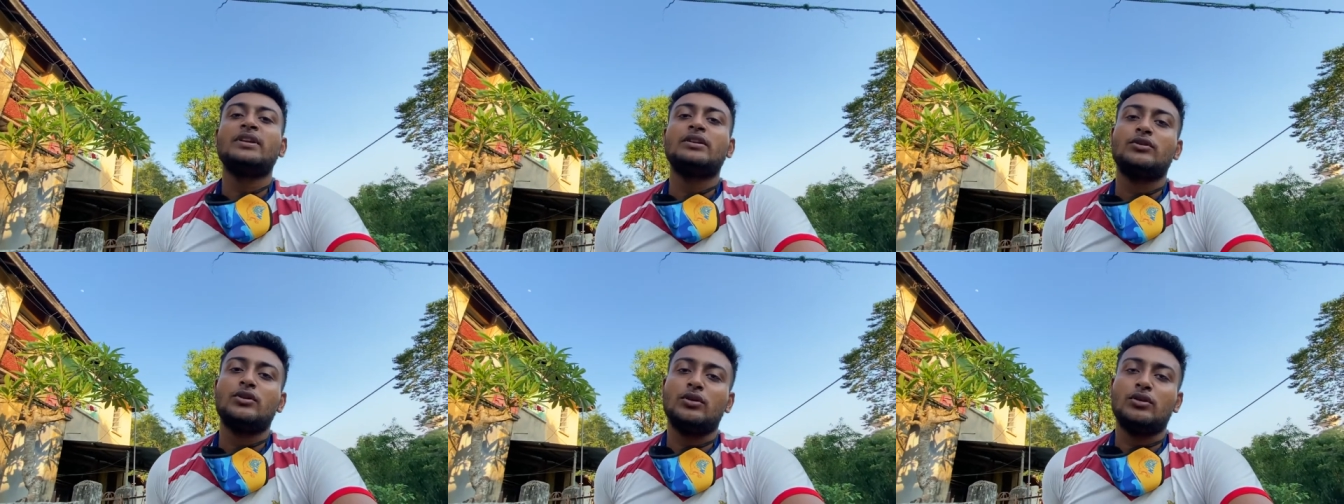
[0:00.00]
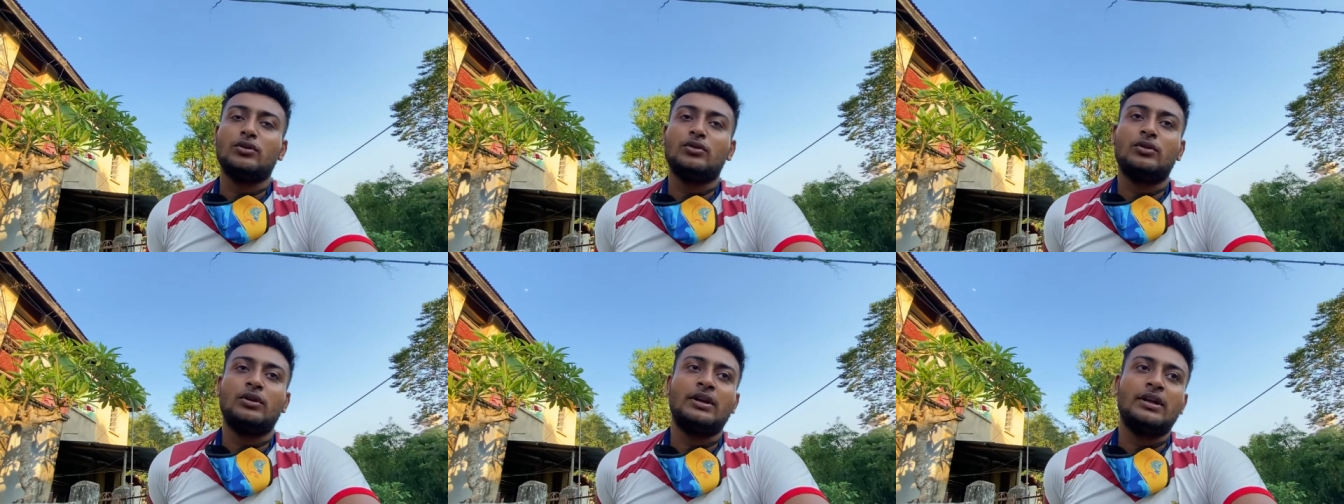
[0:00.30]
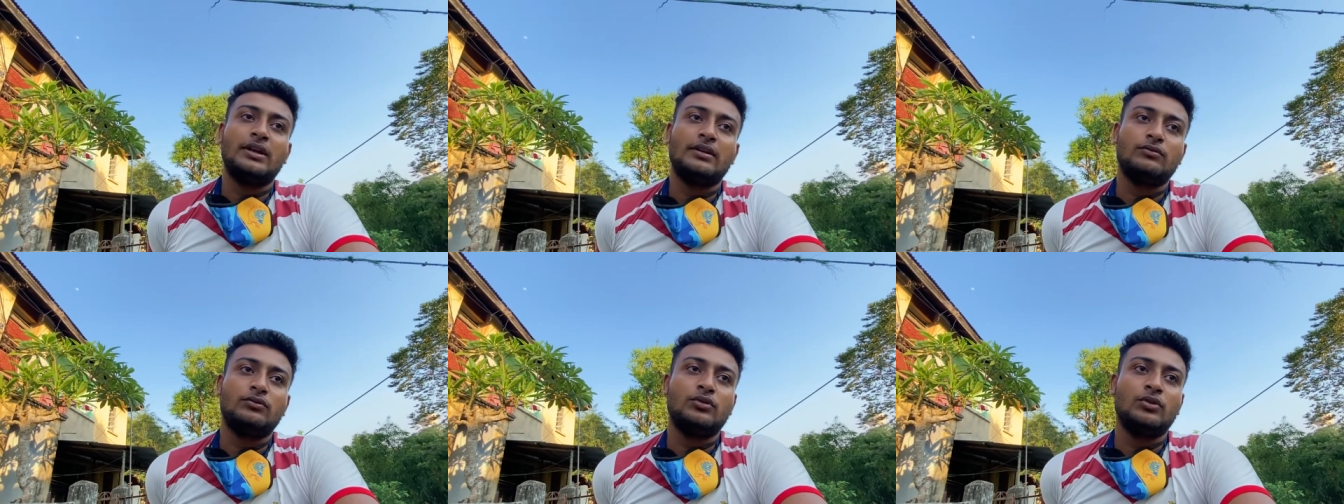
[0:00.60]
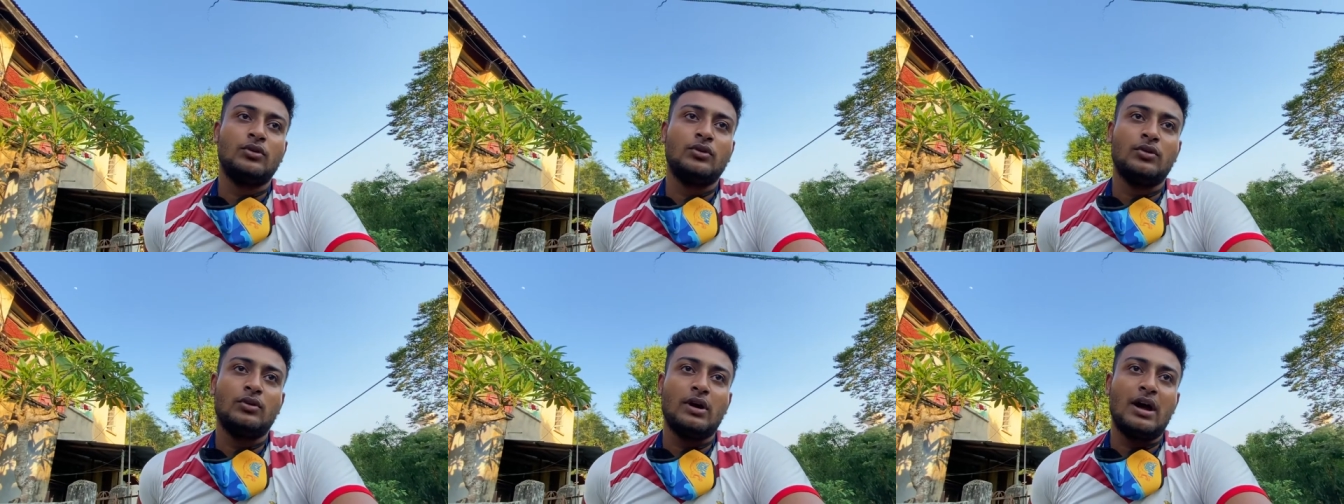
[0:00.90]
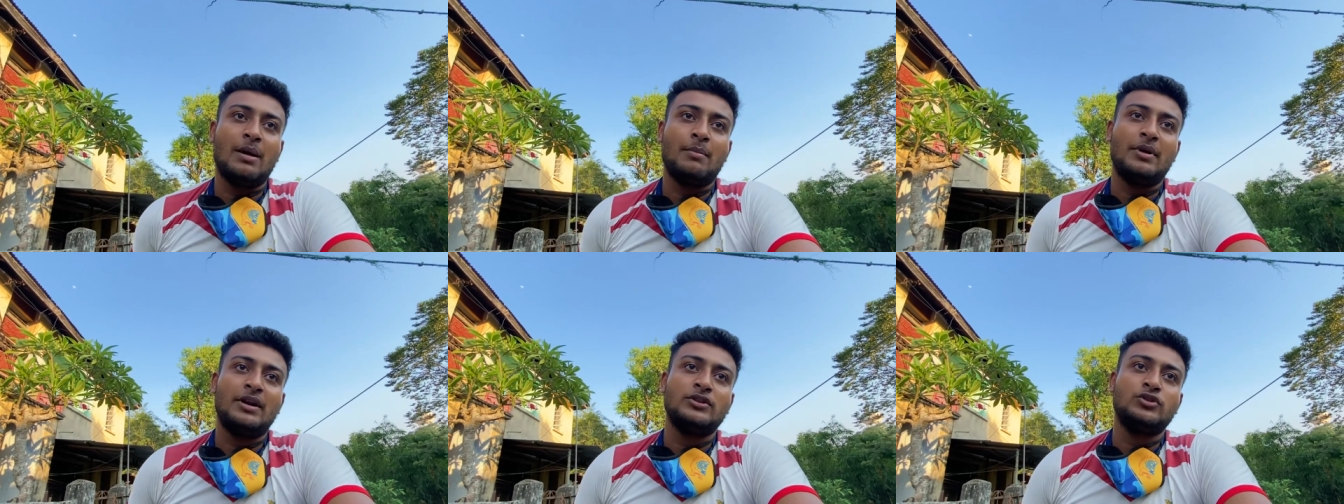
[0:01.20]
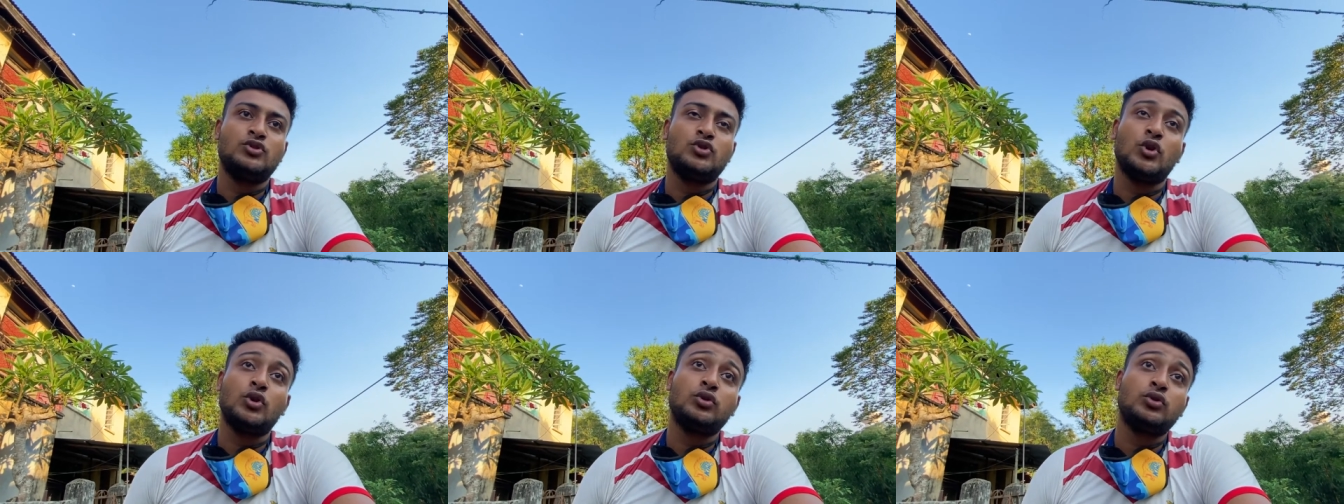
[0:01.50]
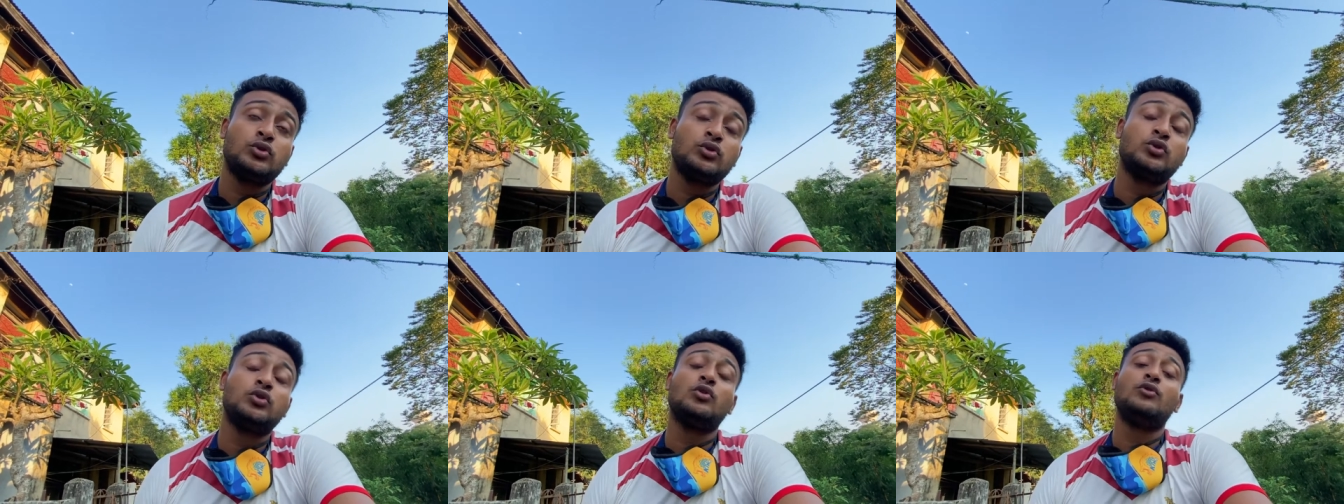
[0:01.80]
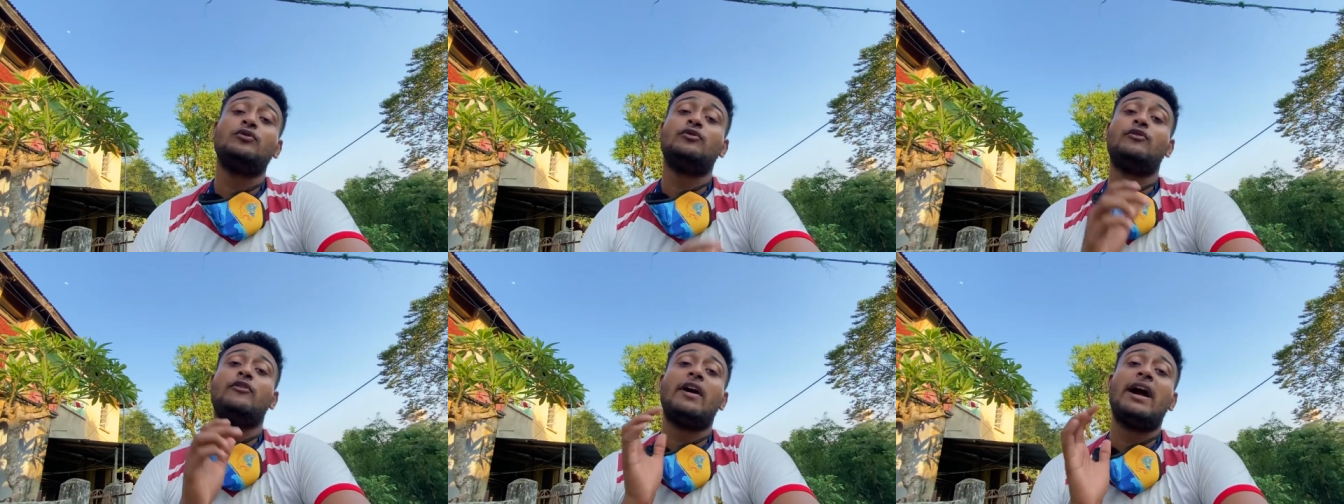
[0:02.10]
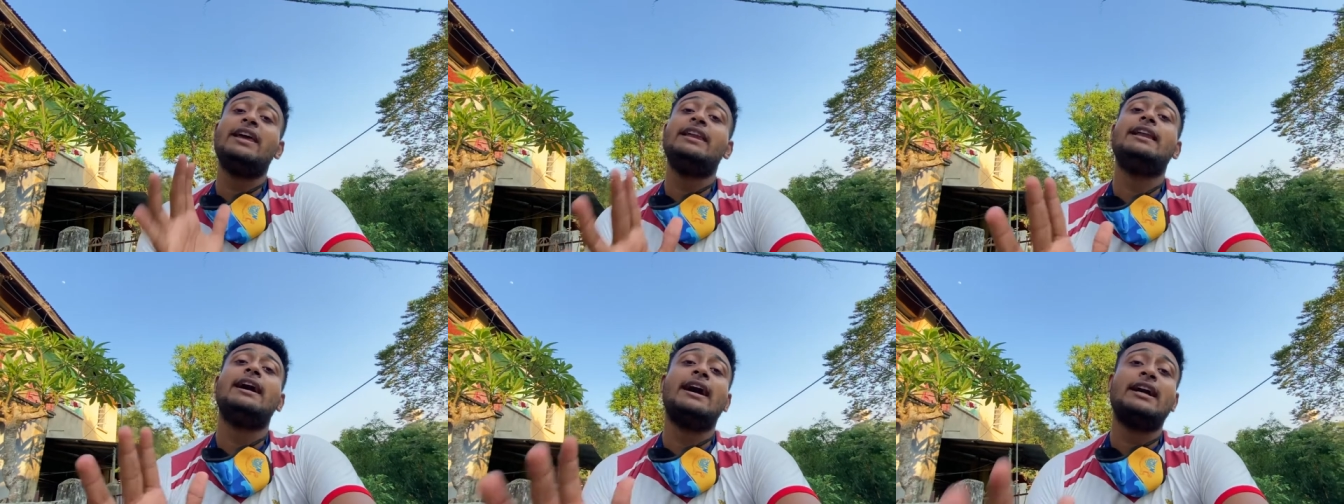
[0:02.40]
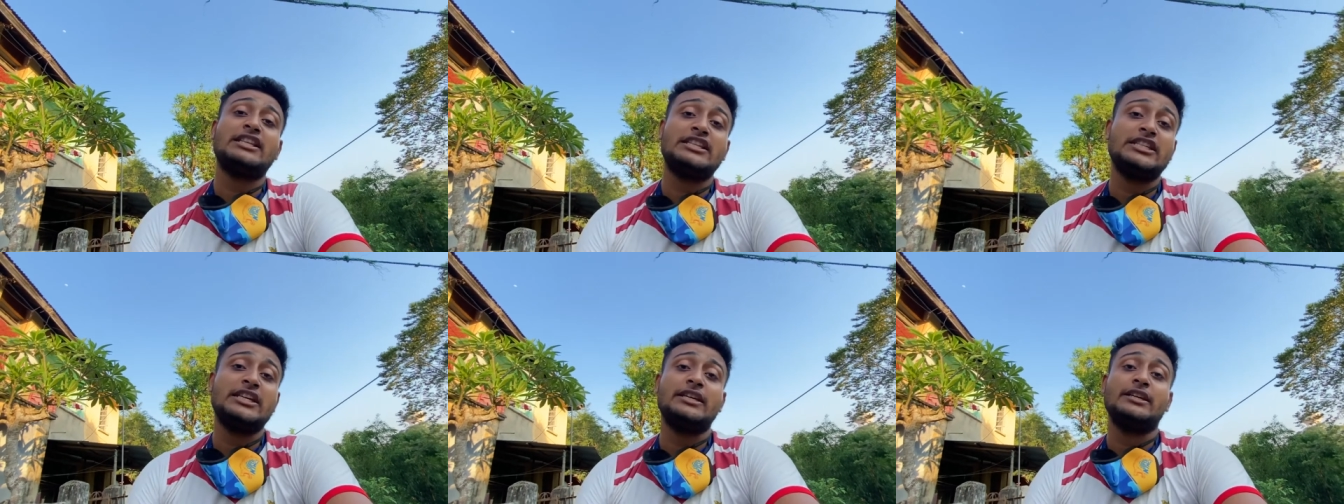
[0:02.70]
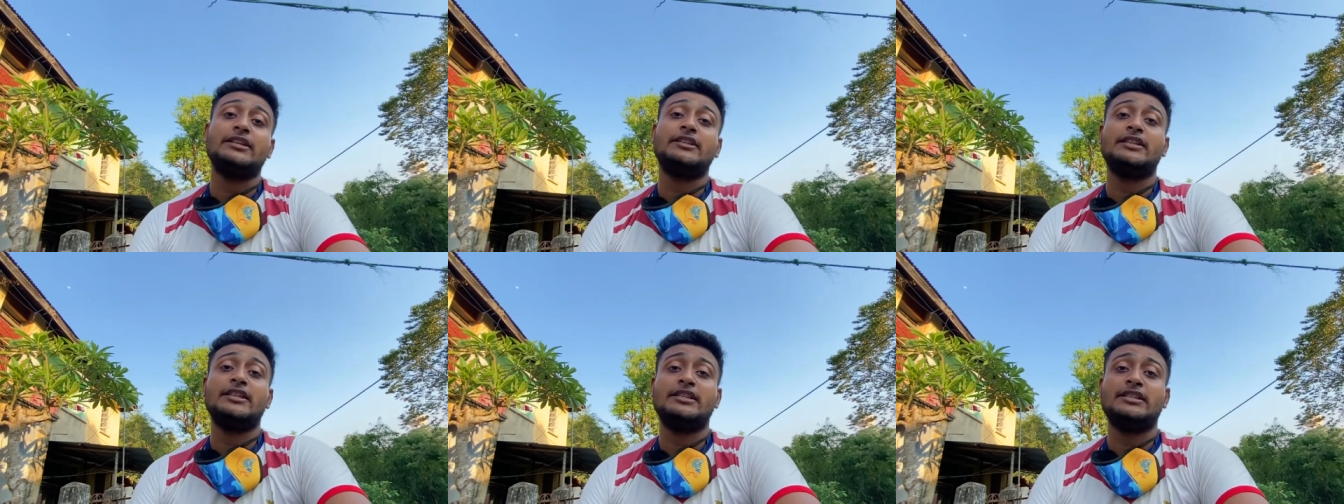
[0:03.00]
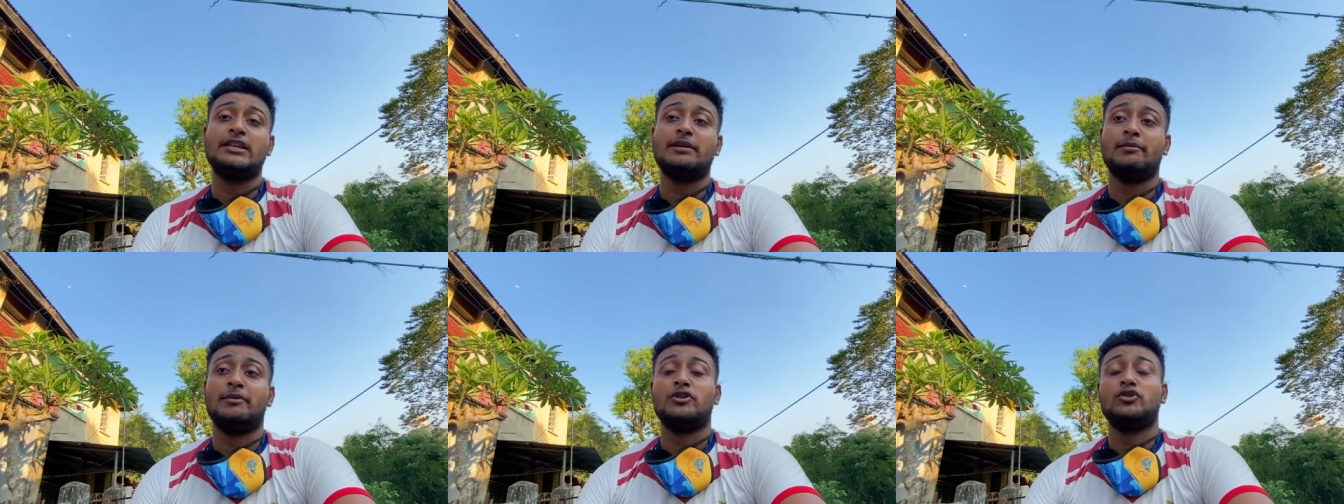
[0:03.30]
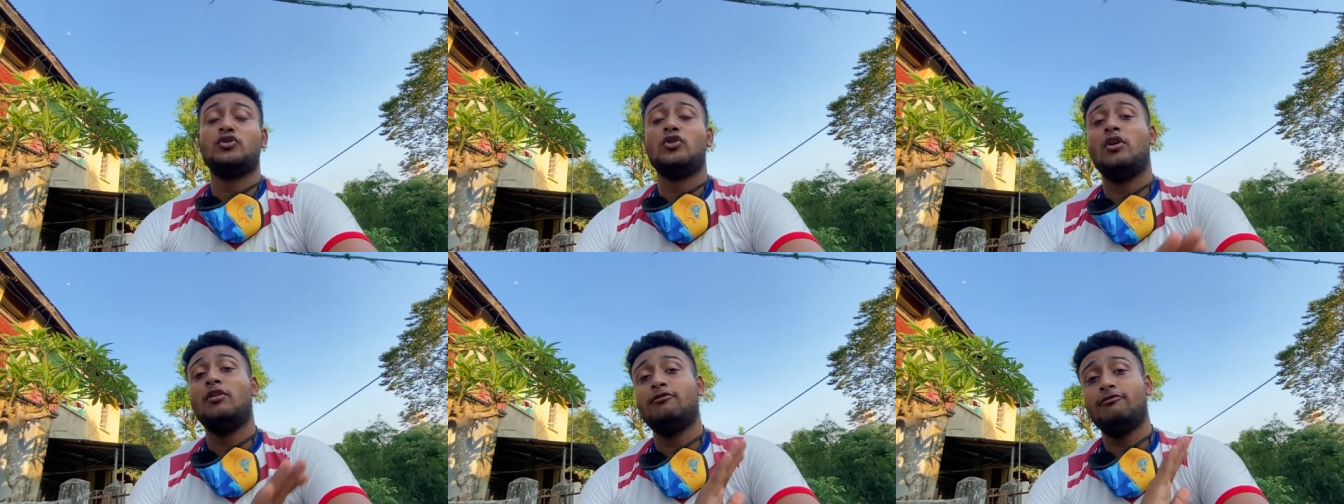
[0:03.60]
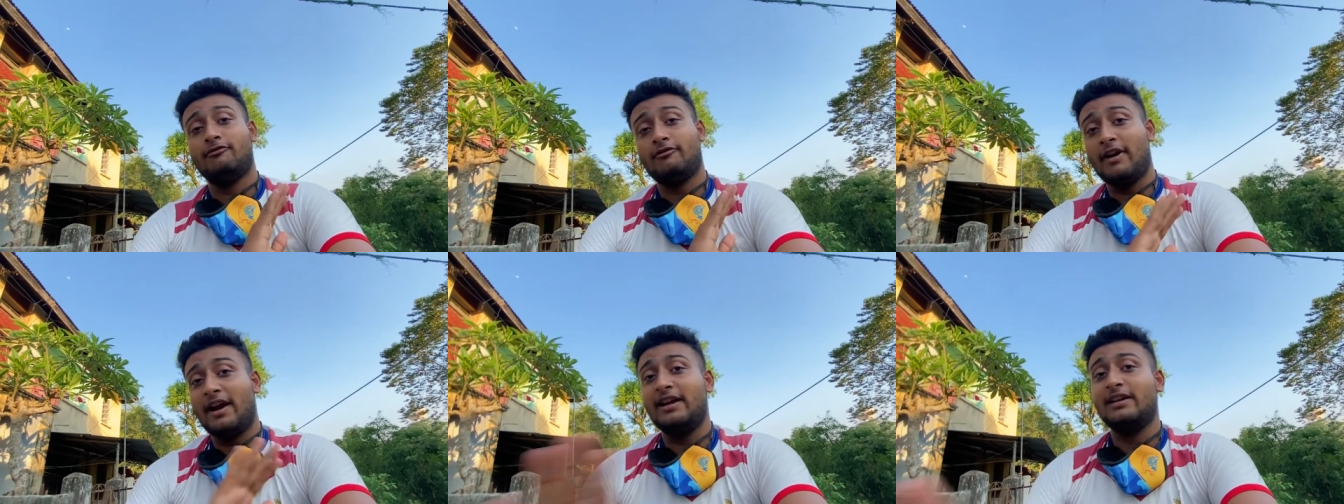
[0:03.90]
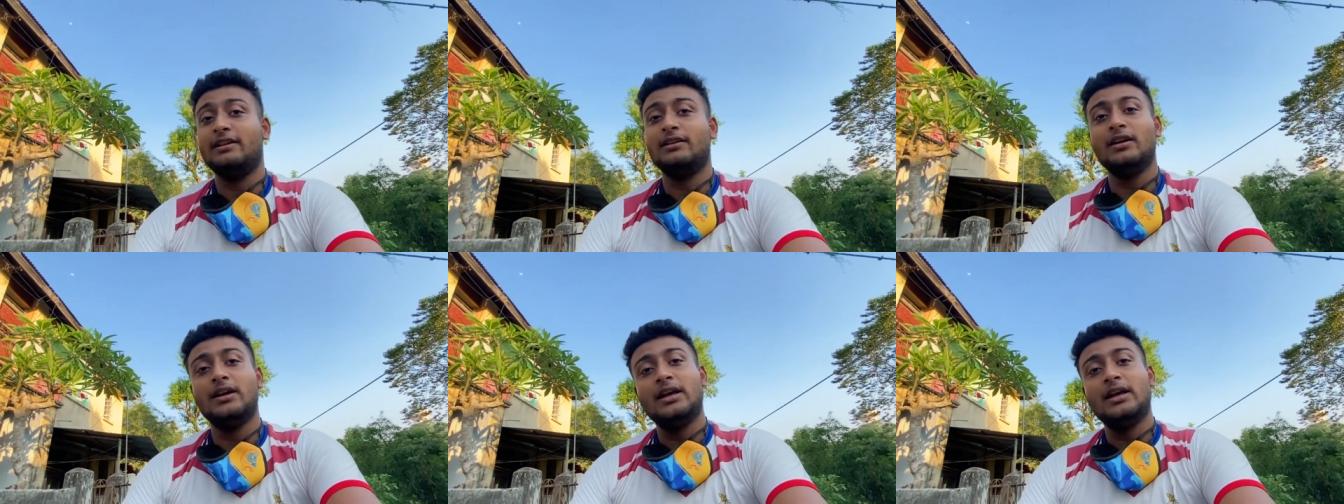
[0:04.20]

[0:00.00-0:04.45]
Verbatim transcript: ততক্ষণে তো আমার যত ফাইল আছে সিস্টেমে সব ফাইল